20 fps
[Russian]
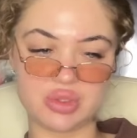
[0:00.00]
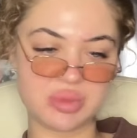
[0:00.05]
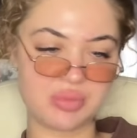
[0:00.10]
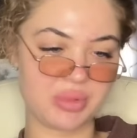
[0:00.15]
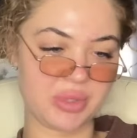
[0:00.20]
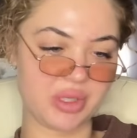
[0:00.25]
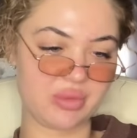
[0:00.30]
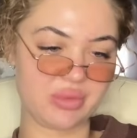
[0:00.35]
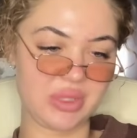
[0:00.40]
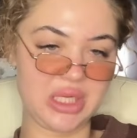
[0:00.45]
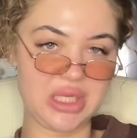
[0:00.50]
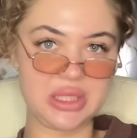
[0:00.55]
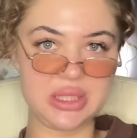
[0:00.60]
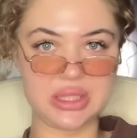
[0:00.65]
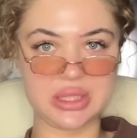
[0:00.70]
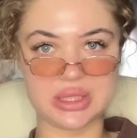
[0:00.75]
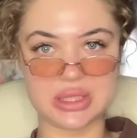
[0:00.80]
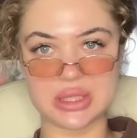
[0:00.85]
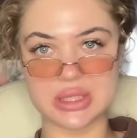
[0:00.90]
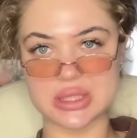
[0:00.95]
провальный
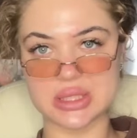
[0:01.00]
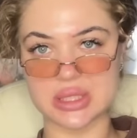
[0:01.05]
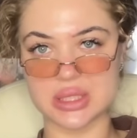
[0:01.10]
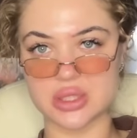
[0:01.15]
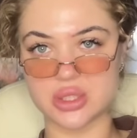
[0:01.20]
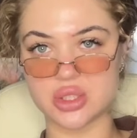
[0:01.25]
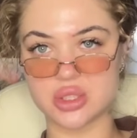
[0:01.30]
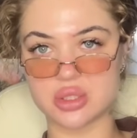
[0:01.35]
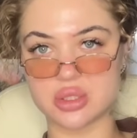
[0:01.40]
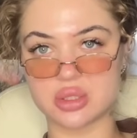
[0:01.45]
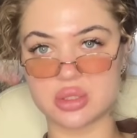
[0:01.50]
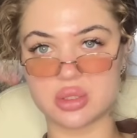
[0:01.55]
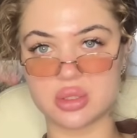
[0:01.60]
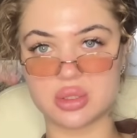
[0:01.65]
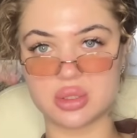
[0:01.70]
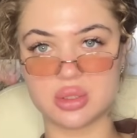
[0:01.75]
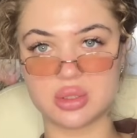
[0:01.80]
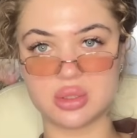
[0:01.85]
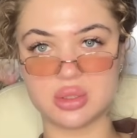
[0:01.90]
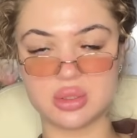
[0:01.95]
однозначно.
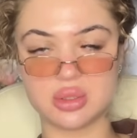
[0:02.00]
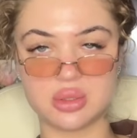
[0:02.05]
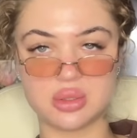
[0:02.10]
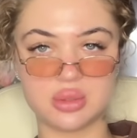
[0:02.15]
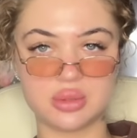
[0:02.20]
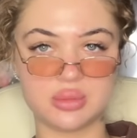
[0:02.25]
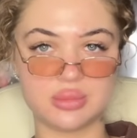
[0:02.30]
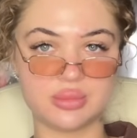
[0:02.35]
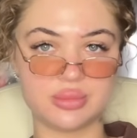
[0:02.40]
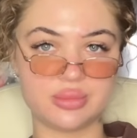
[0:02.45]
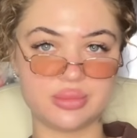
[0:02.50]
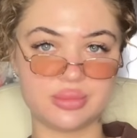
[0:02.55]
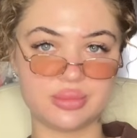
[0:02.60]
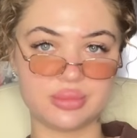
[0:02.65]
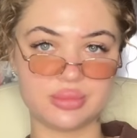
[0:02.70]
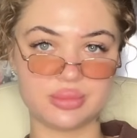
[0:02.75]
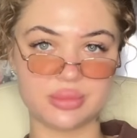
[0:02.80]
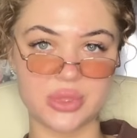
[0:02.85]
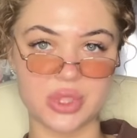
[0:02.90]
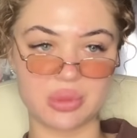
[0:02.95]

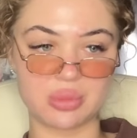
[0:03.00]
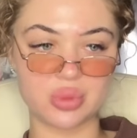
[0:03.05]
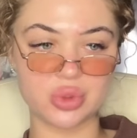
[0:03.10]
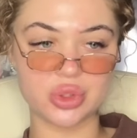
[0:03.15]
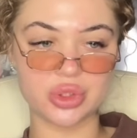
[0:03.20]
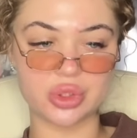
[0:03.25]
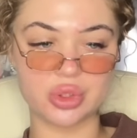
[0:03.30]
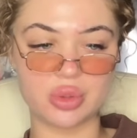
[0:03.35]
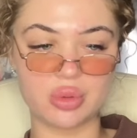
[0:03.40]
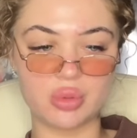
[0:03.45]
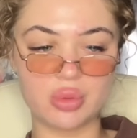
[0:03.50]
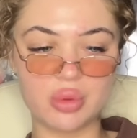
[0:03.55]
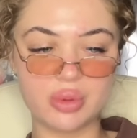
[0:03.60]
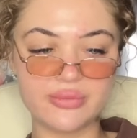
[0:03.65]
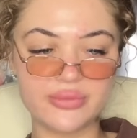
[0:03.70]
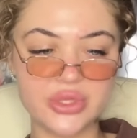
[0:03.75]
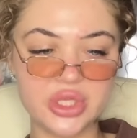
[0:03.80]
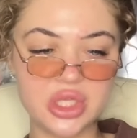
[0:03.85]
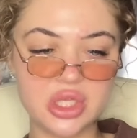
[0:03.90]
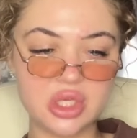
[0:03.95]
Потому что
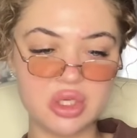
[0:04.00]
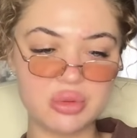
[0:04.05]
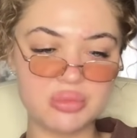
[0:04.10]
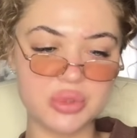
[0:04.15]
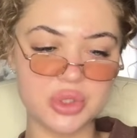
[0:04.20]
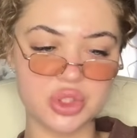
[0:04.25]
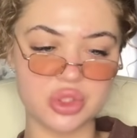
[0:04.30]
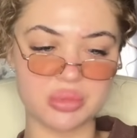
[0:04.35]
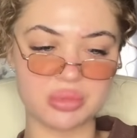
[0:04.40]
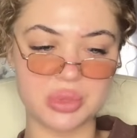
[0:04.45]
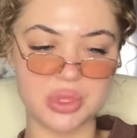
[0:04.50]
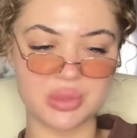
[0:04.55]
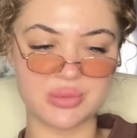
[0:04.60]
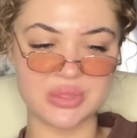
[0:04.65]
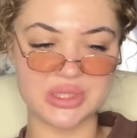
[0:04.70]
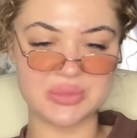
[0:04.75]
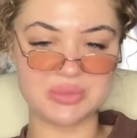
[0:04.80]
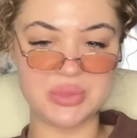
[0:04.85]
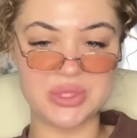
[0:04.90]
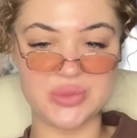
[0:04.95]
овны не любят, чтобы их
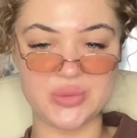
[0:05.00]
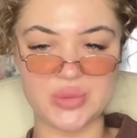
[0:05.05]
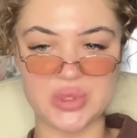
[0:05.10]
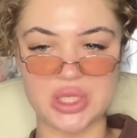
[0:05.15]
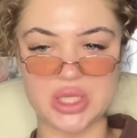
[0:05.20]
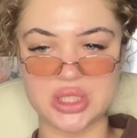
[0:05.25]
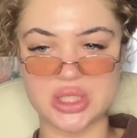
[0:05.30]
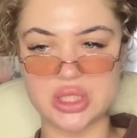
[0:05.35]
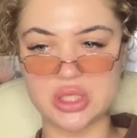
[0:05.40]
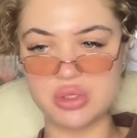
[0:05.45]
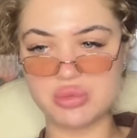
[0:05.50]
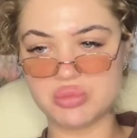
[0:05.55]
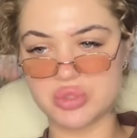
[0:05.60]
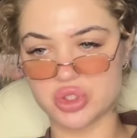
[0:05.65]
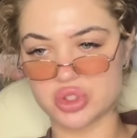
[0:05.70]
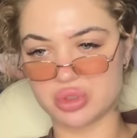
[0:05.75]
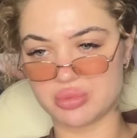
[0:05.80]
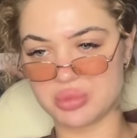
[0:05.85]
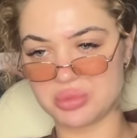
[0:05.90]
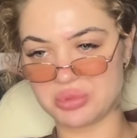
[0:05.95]
воспитывали, они любят,
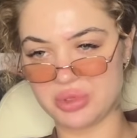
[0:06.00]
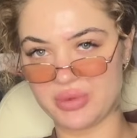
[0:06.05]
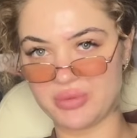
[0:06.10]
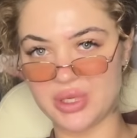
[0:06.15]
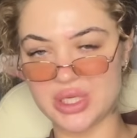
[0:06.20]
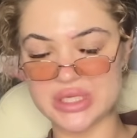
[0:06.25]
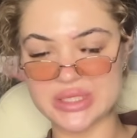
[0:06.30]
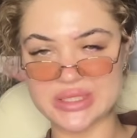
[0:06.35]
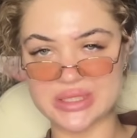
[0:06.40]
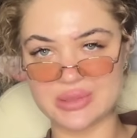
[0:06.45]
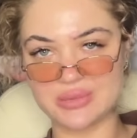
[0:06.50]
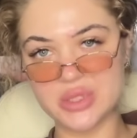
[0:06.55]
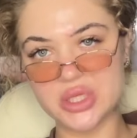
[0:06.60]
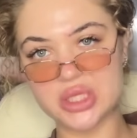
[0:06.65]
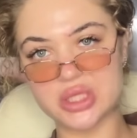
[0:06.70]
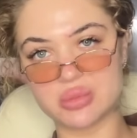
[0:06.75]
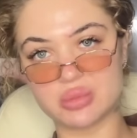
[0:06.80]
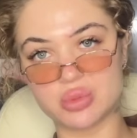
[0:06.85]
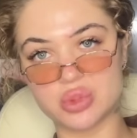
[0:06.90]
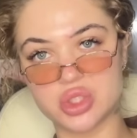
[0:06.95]
чтобы им давали
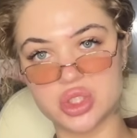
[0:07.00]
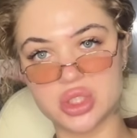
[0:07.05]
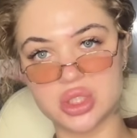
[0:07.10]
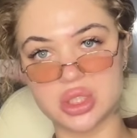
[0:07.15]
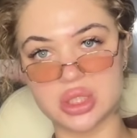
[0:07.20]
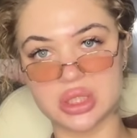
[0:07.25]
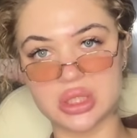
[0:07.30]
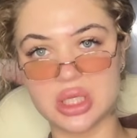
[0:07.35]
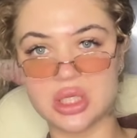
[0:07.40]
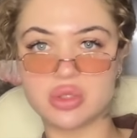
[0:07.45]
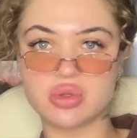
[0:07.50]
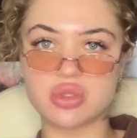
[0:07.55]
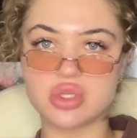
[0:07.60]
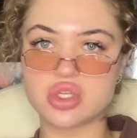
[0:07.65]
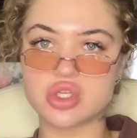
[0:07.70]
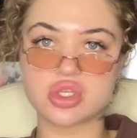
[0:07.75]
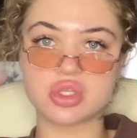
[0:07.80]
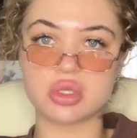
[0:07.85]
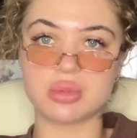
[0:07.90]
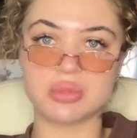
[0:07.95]
советы мужчины, да, но не
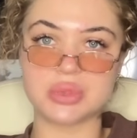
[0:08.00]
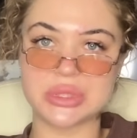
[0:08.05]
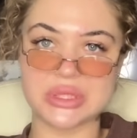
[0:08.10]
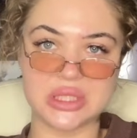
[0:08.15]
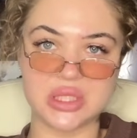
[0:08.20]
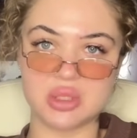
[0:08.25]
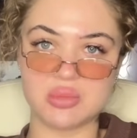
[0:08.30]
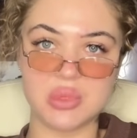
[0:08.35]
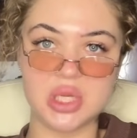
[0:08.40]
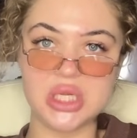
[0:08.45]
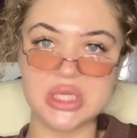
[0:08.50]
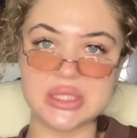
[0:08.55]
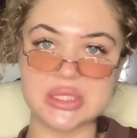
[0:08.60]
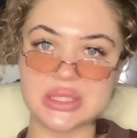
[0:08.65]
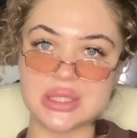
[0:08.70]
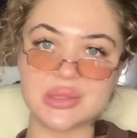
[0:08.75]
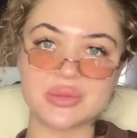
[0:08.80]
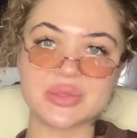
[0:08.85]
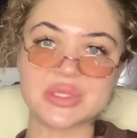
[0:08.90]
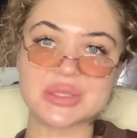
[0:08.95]
чтобы занимались
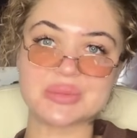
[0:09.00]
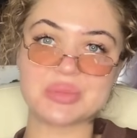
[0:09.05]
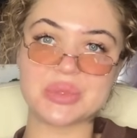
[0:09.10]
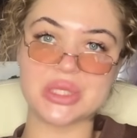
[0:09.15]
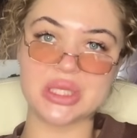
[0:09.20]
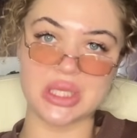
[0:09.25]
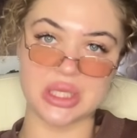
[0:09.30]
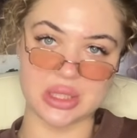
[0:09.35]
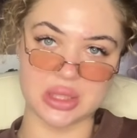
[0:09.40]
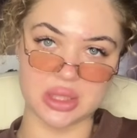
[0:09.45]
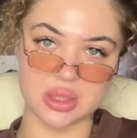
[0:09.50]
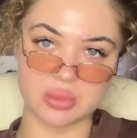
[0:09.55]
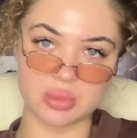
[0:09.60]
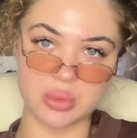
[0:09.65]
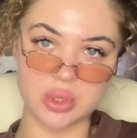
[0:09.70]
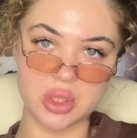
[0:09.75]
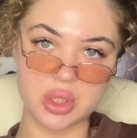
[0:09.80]
их воспитанием.